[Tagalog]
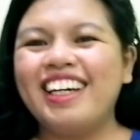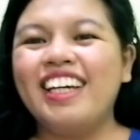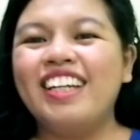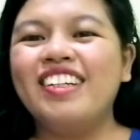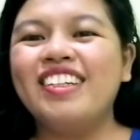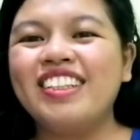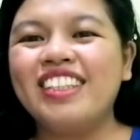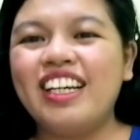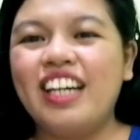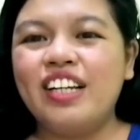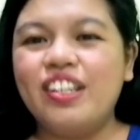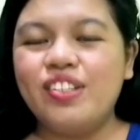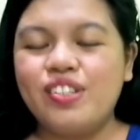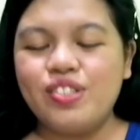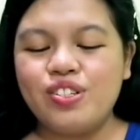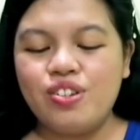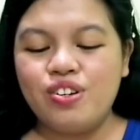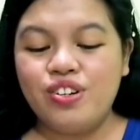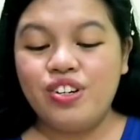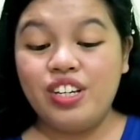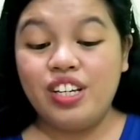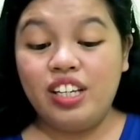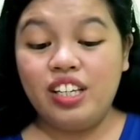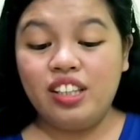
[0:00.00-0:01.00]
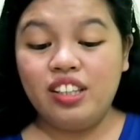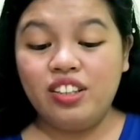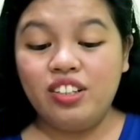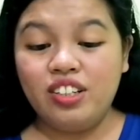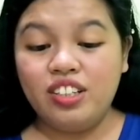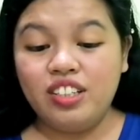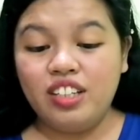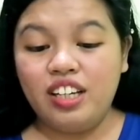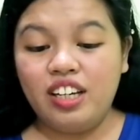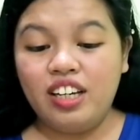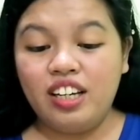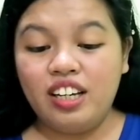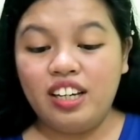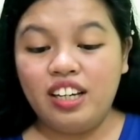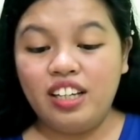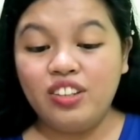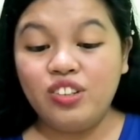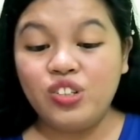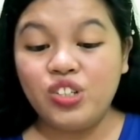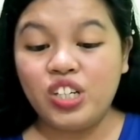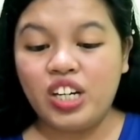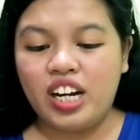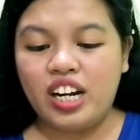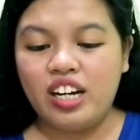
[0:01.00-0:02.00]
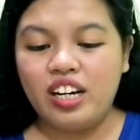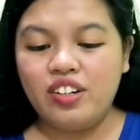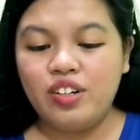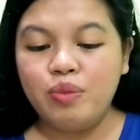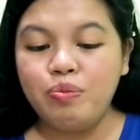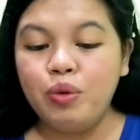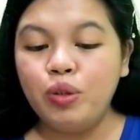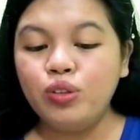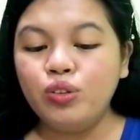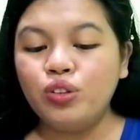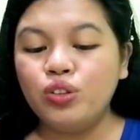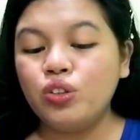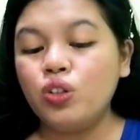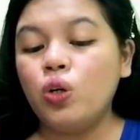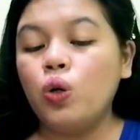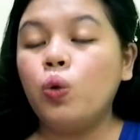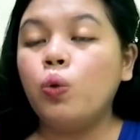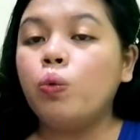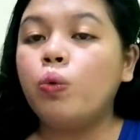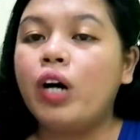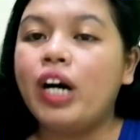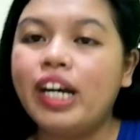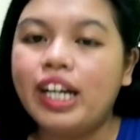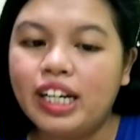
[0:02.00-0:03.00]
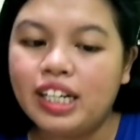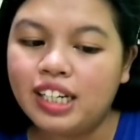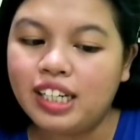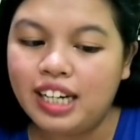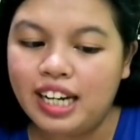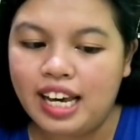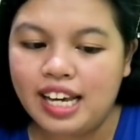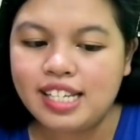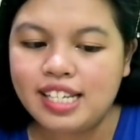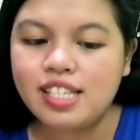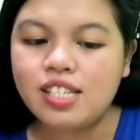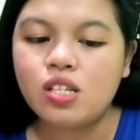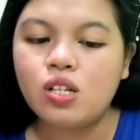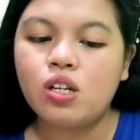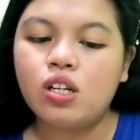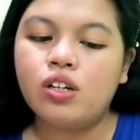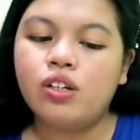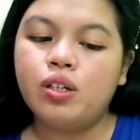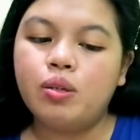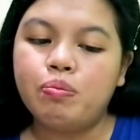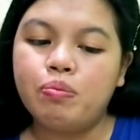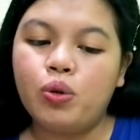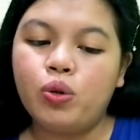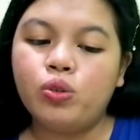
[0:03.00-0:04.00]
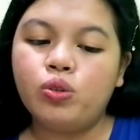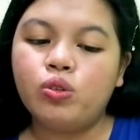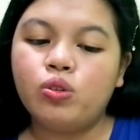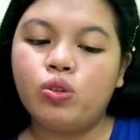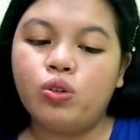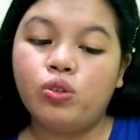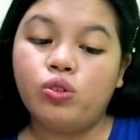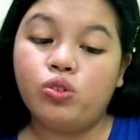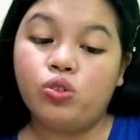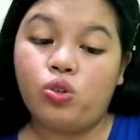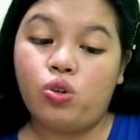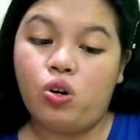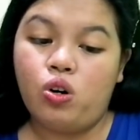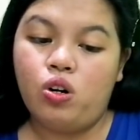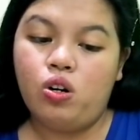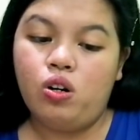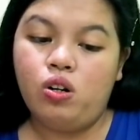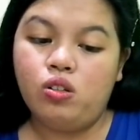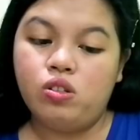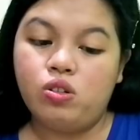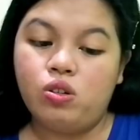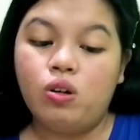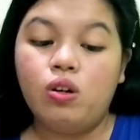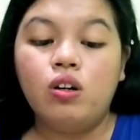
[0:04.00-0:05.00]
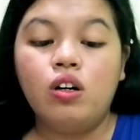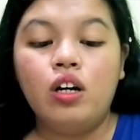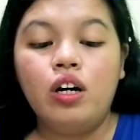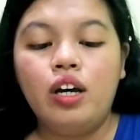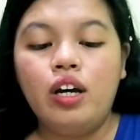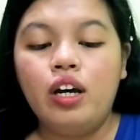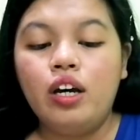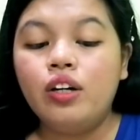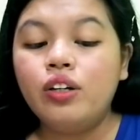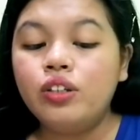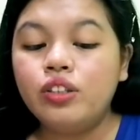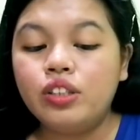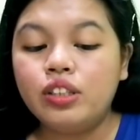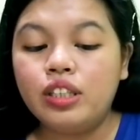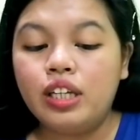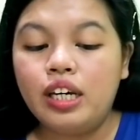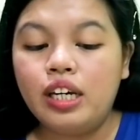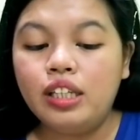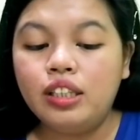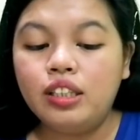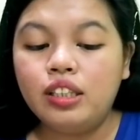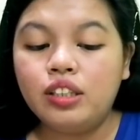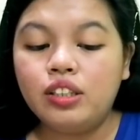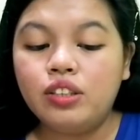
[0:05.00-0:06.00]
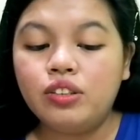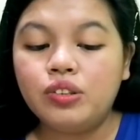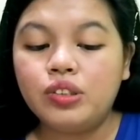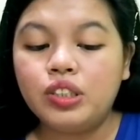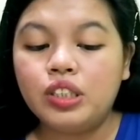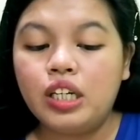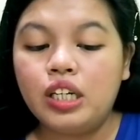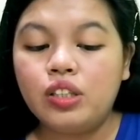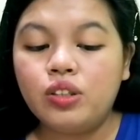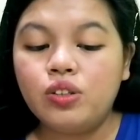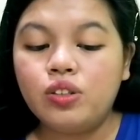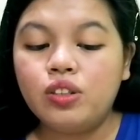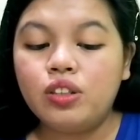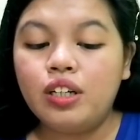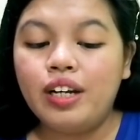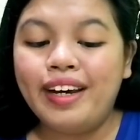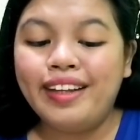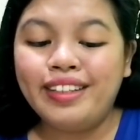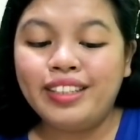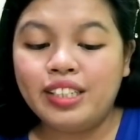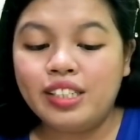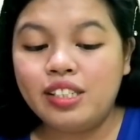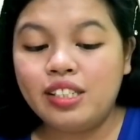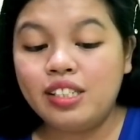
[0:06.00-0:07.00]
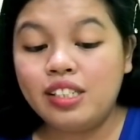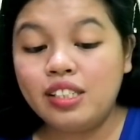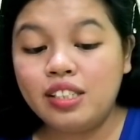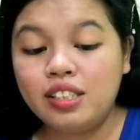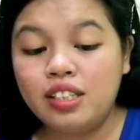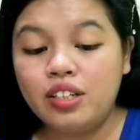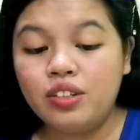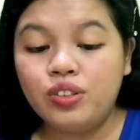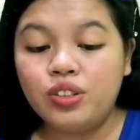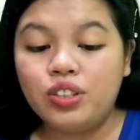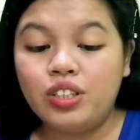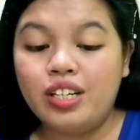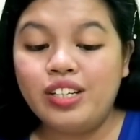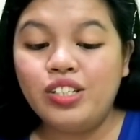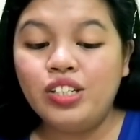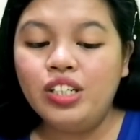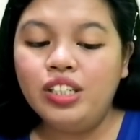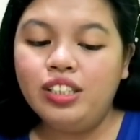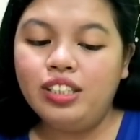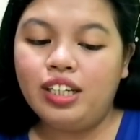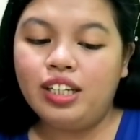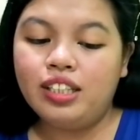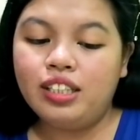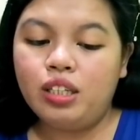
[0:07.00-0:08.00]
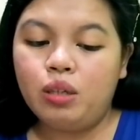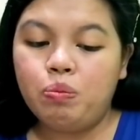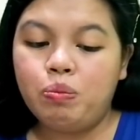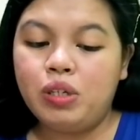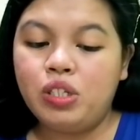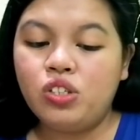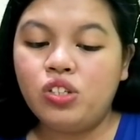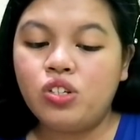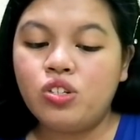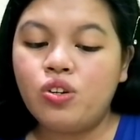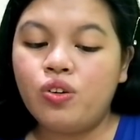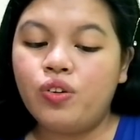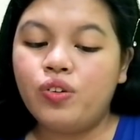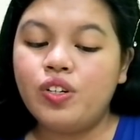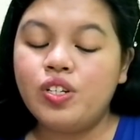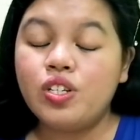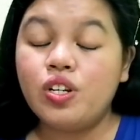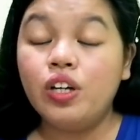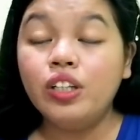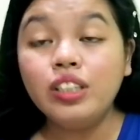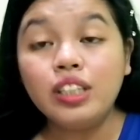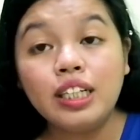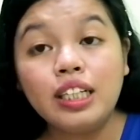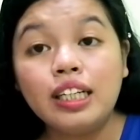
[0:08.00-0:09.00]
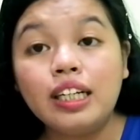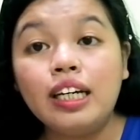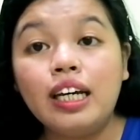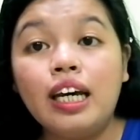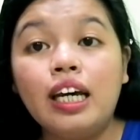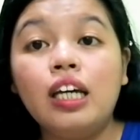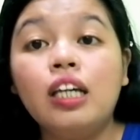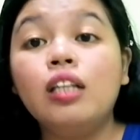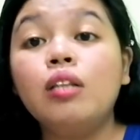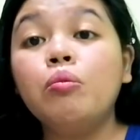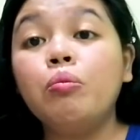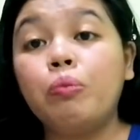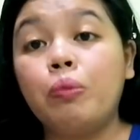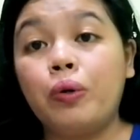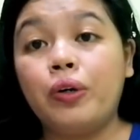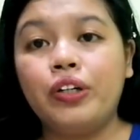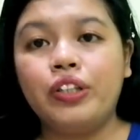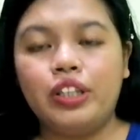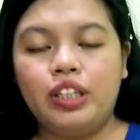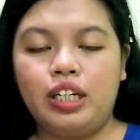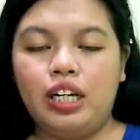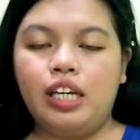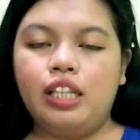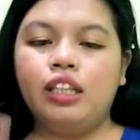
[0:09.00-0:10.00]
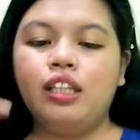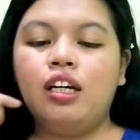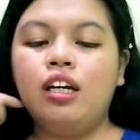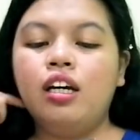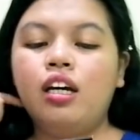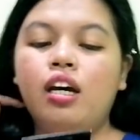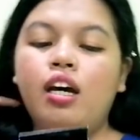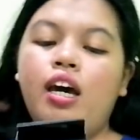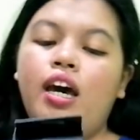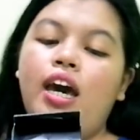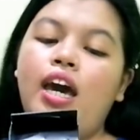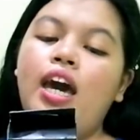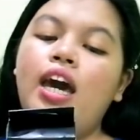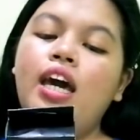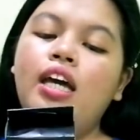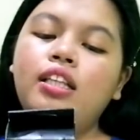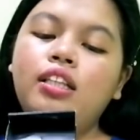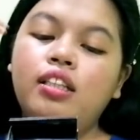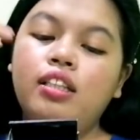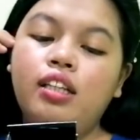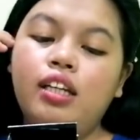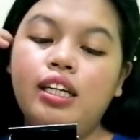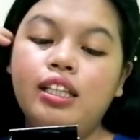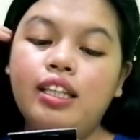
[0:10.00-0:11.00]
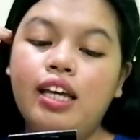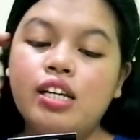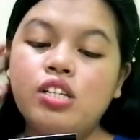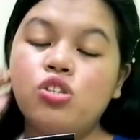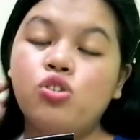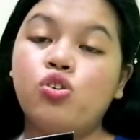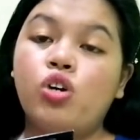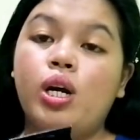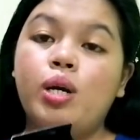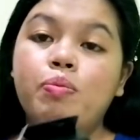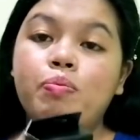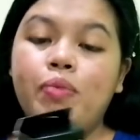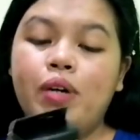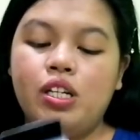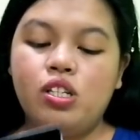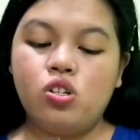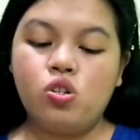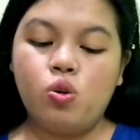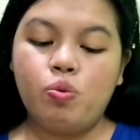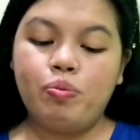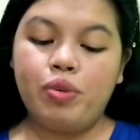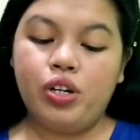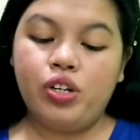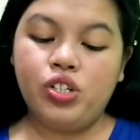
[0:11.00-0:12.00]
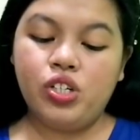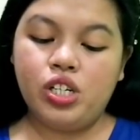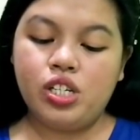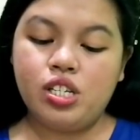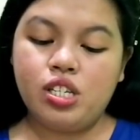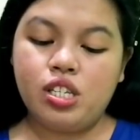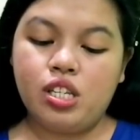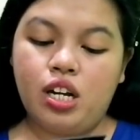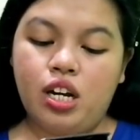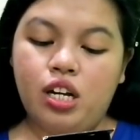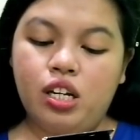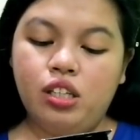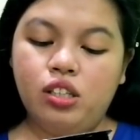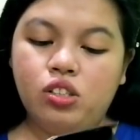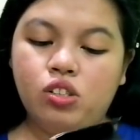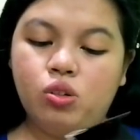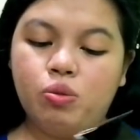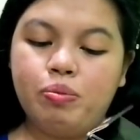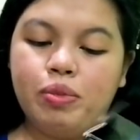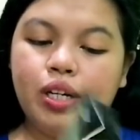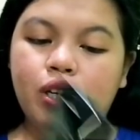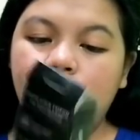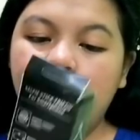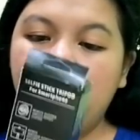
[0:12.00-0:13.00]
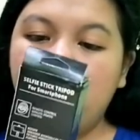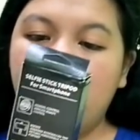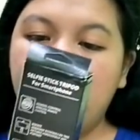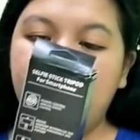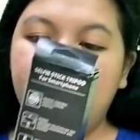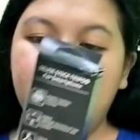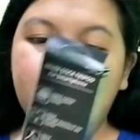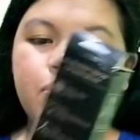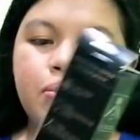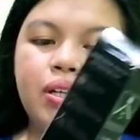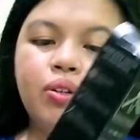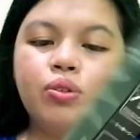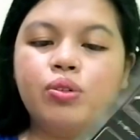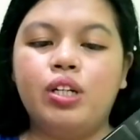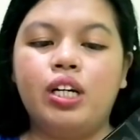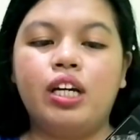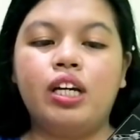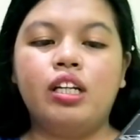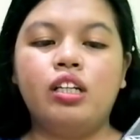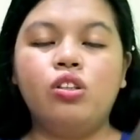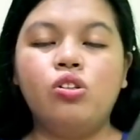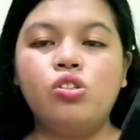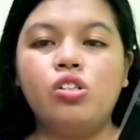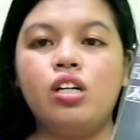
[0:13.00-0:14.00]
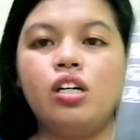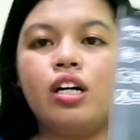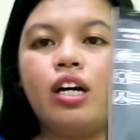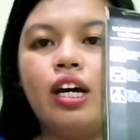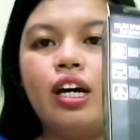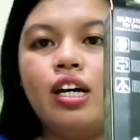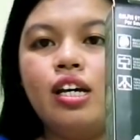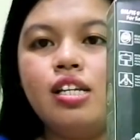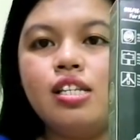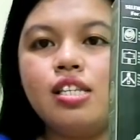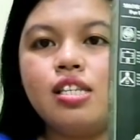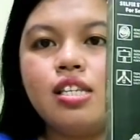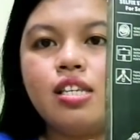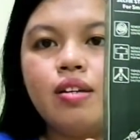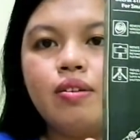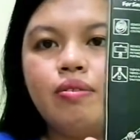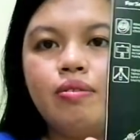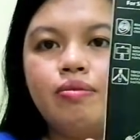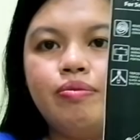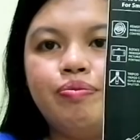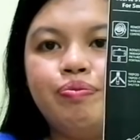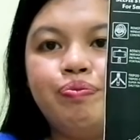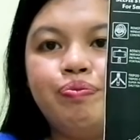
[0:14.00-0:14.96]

ganun-ganun. so, the, uh, ito siya. Remote control, wireless remote control. So, rotate. It rotate to 360 rotation. can take pictures horizontally and portrait. And it has tripod. So, meron siyang stand. So, meron siya iba't ibang kulay. Ganito siya, guys.